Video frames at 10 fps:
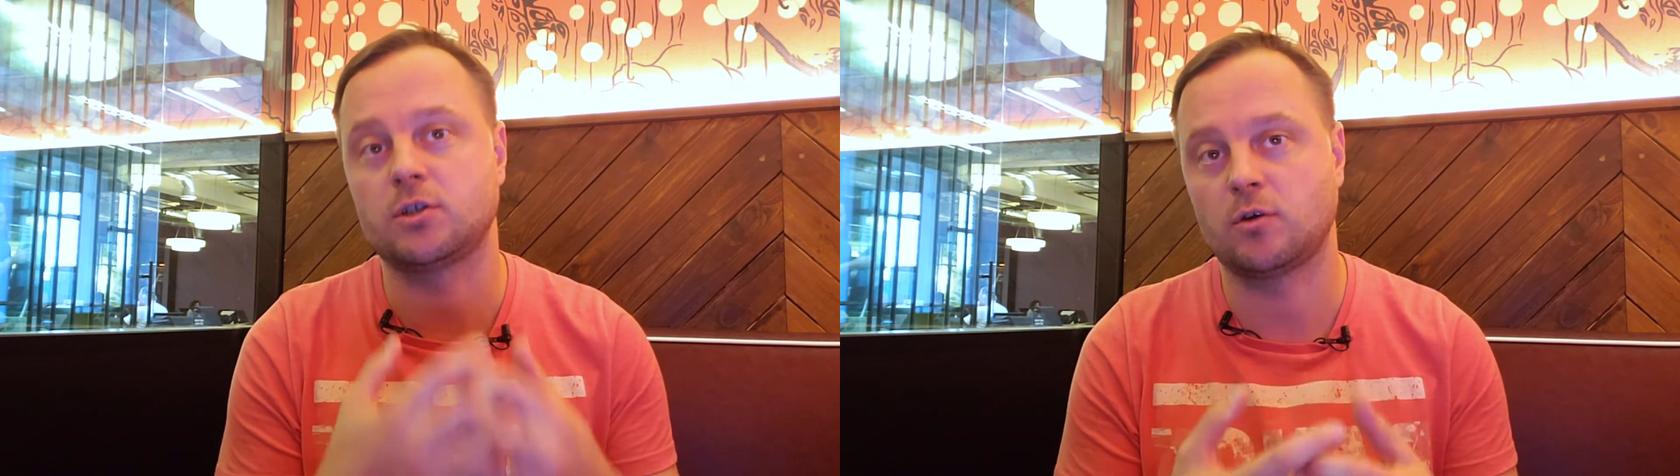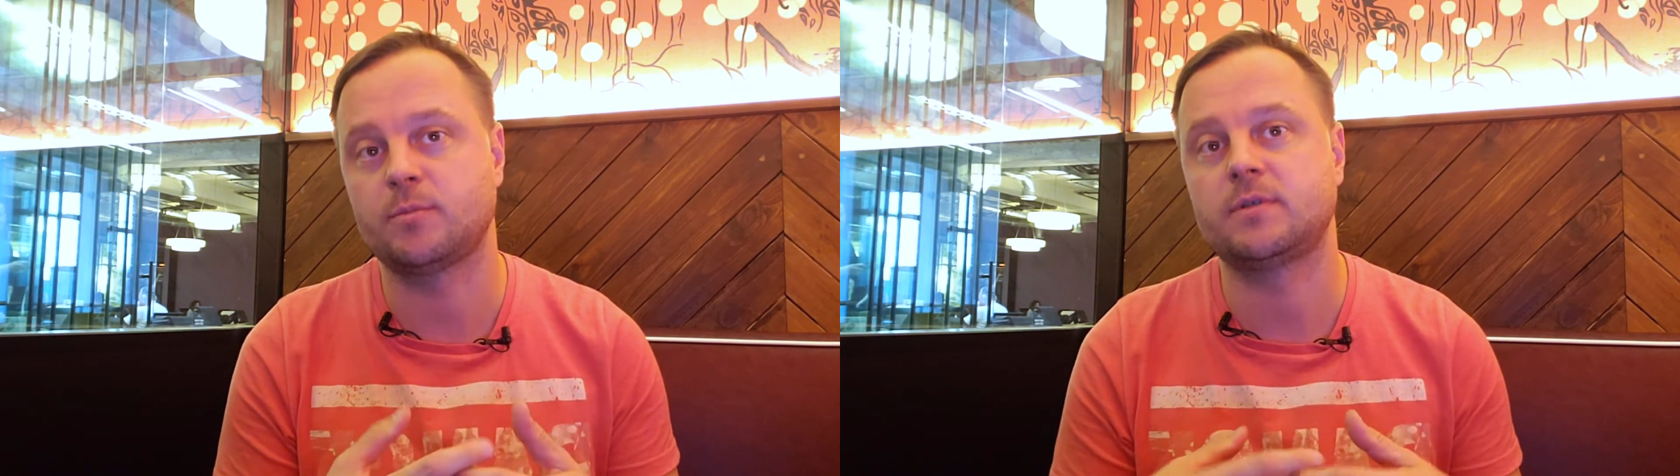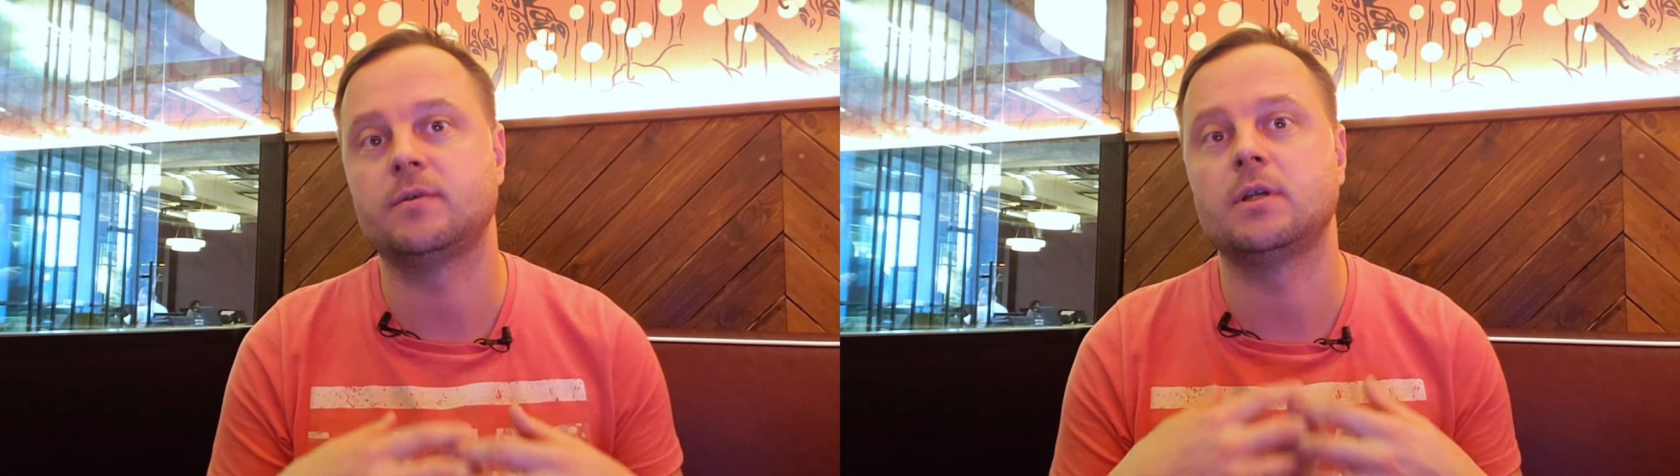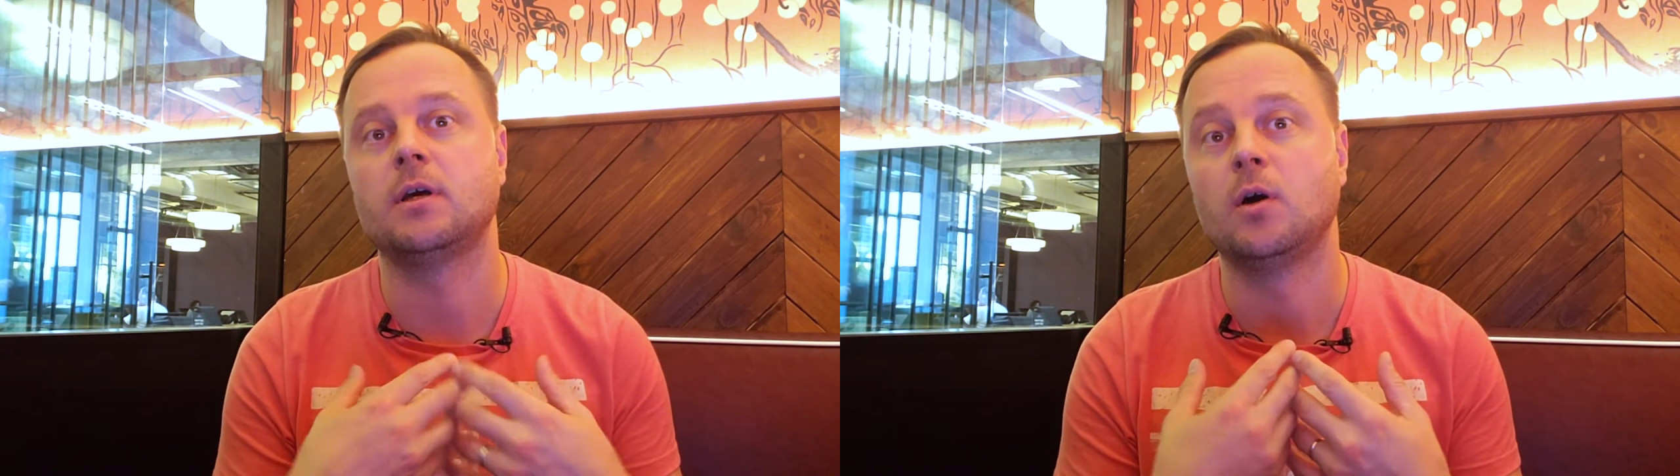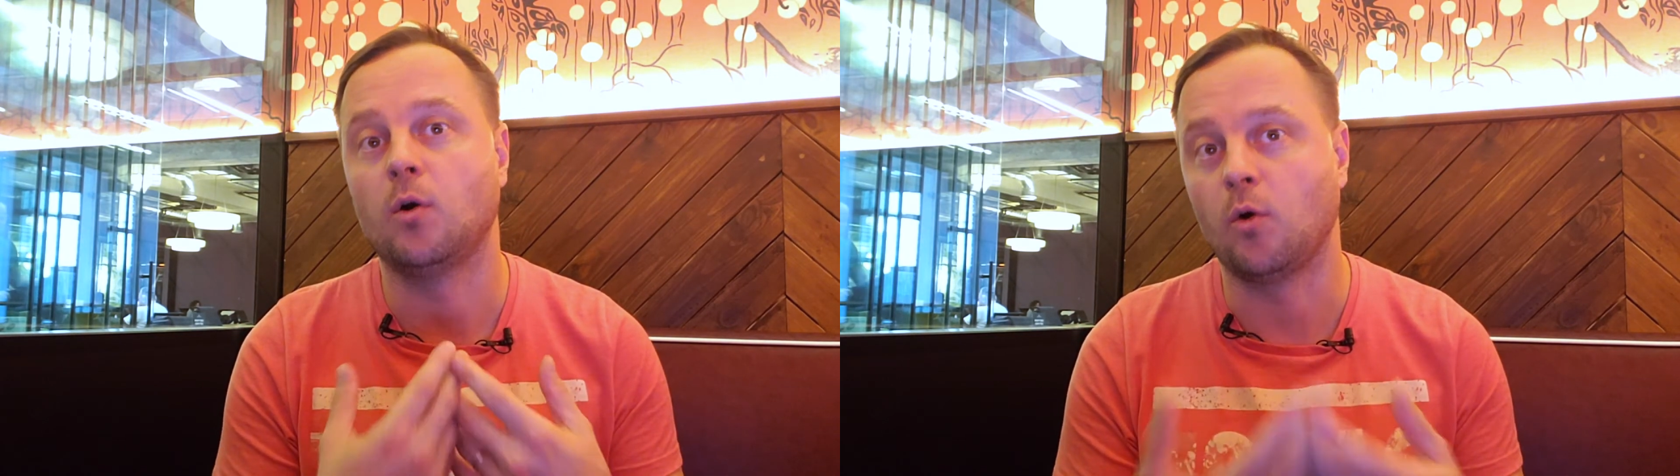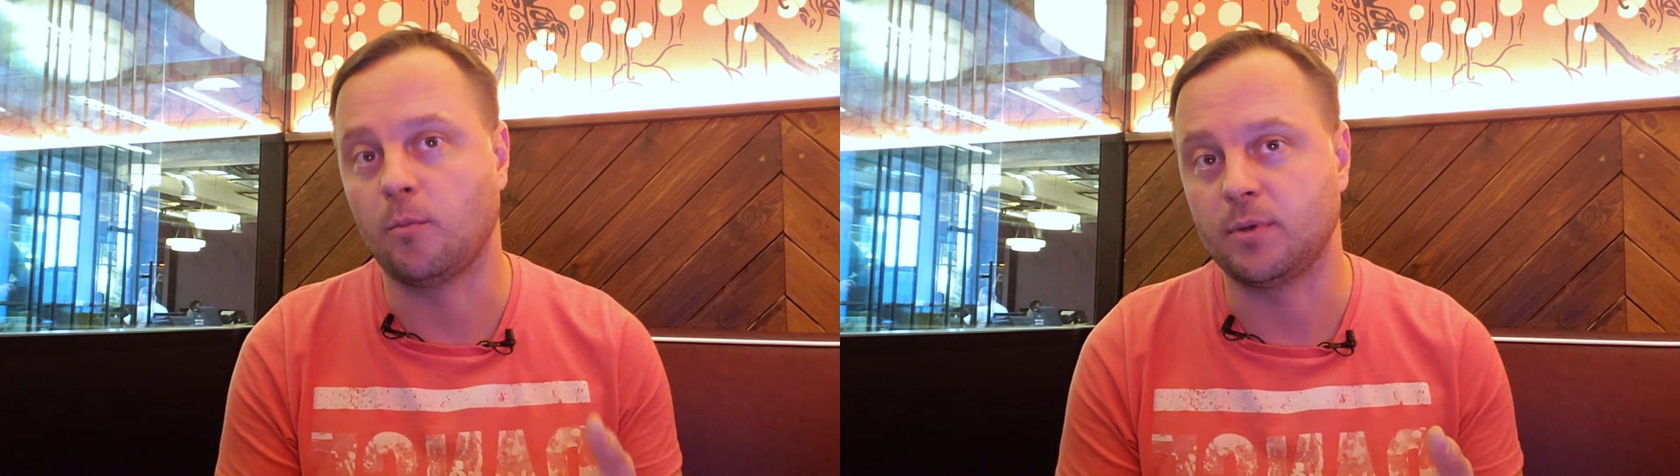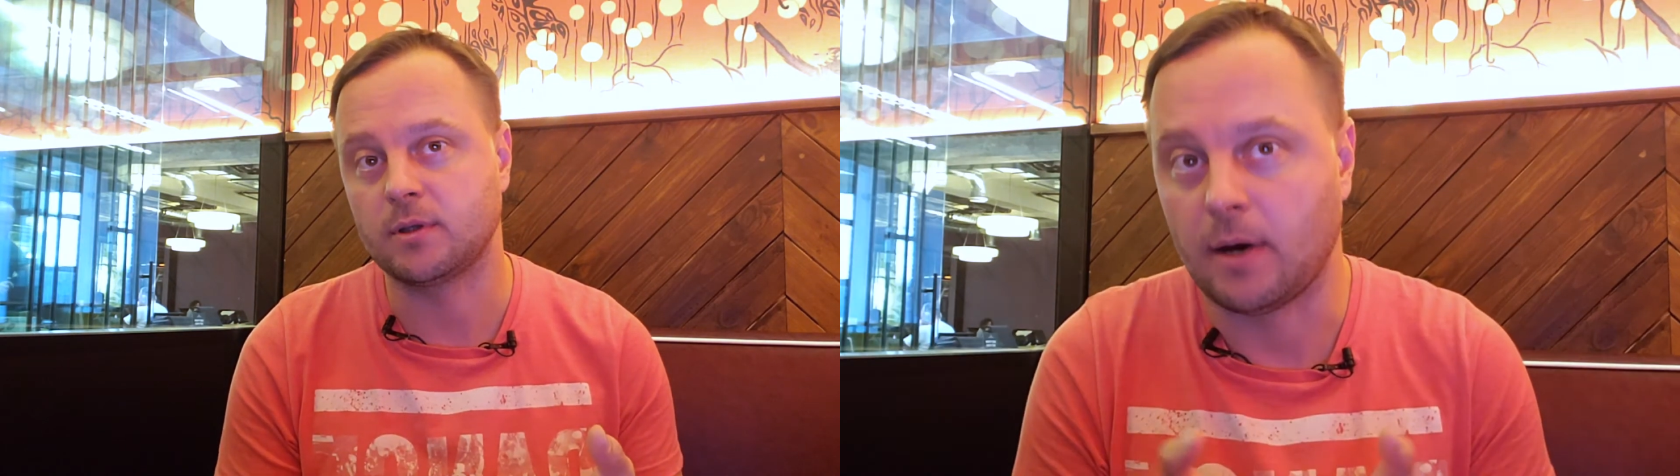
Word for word: собственный опыт.